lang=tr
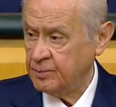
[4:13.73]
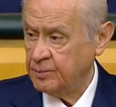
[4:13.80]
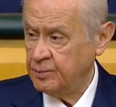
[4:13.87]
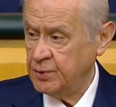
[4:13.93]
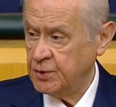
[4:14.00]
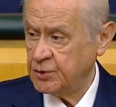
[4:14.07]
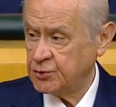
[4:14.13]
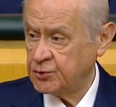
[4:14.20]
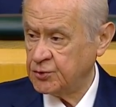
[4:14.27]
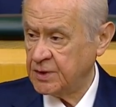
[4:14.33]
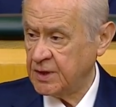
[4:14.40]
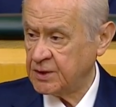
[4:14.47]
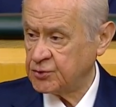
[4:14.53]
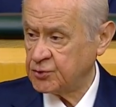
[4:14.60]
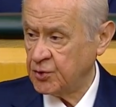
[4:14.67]
bir
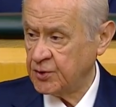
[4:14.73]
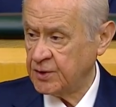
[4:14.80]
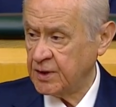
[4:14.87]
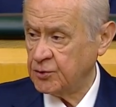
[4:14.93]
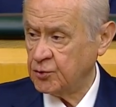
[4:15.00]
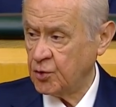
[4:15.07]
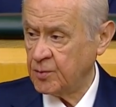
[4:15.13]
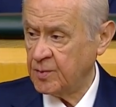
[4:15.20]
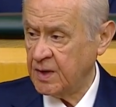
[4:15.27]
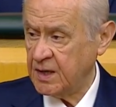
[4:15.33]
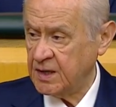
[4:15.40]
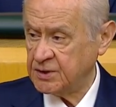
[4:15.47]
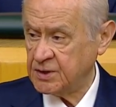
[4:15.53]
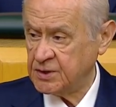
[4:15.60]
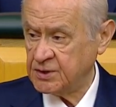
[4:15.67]
süre sonra
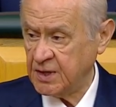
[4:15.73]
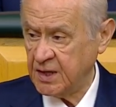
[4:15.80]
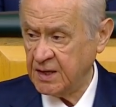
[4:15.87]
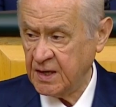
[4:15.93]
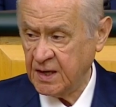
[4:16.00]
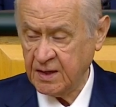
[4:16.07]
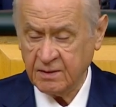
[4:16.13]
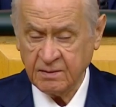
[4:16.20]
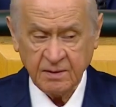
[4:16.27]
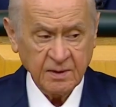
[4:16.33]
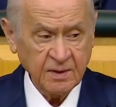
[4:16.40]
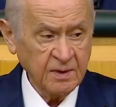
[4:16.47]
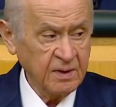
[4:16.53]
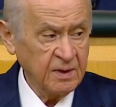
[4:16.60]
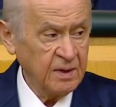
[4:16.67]
normalleşeceğine,
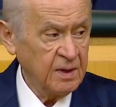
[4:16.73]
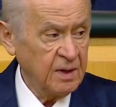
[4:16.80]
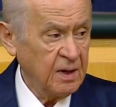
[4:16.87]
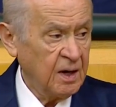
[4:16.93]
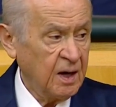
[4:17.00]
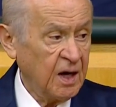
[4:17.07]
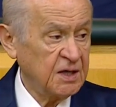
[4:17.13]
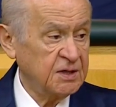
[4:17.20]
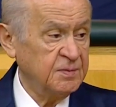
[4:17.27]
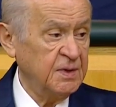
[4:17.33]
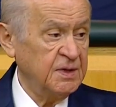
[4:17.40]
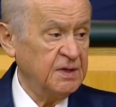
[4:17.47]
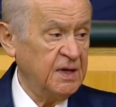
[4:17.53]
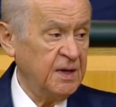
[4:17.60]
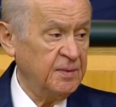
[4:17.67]

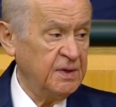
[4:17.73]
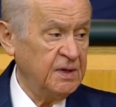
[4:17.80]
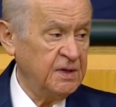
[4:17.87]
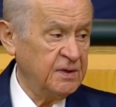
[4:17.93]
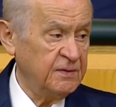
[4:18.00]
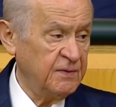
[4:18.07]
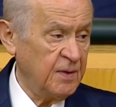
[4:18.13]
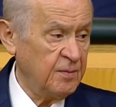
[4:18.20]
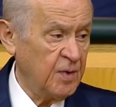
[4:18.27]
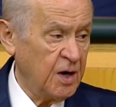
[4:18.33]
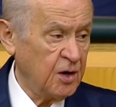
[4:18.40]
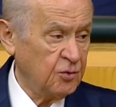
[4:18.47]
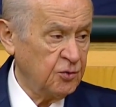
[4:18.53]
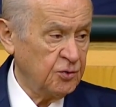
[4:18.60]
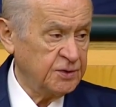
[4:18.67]
hazmedilebilir ve
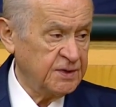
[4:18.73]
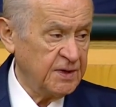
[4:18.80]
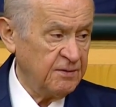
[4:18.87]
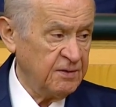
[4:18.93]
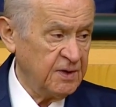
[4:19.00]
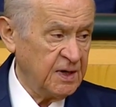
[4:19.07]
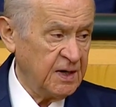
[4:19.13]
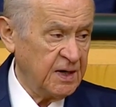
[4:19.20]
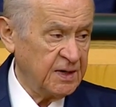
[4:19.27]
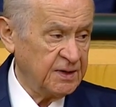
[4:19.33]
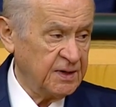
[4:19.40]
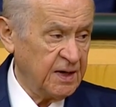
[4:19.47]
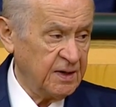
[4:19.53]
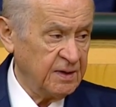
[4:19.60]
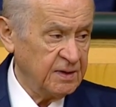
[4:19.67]
makul
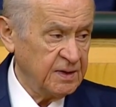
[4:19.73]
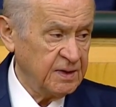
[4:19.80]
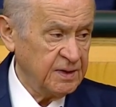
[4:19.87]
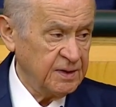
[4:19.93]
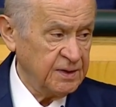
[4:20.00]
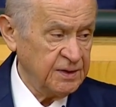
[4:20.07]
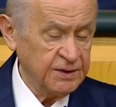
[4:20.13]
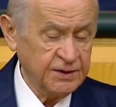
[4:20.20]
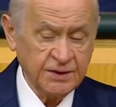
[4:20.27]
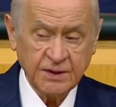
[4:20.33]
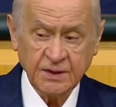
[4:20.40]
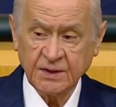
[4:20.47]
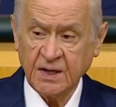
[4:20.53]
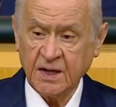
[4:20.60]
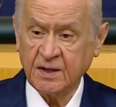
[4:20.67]
seviyelerde
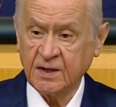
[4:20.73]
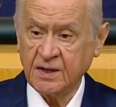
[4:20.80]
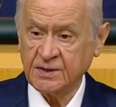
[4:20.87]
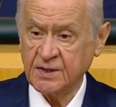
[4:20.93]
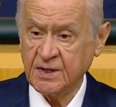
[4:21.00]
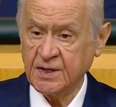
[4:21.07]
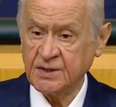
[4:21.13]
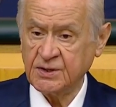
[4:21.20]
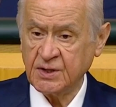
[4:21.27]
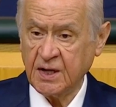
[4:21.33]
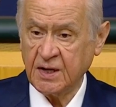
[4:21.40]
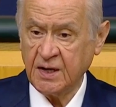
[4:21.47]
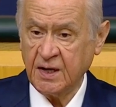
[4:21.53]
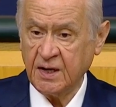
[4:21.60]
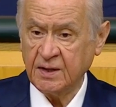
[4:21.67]
istikrar
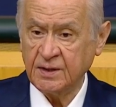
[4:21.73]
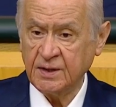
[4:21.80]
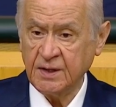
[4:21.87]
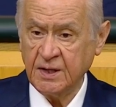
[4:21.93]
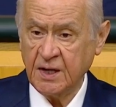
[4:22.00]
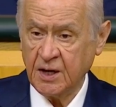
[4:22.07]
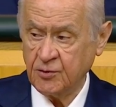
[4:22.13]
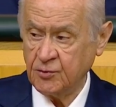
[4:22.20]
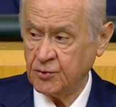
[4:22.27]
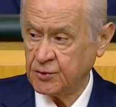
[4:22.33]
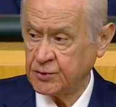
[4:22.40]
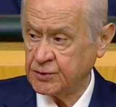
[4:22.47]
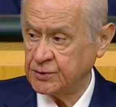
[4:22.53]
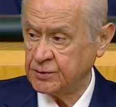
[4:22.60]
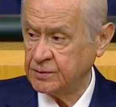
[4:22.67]
kazanacağına
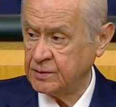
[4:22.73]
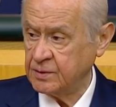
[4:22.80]
inanıyoruz.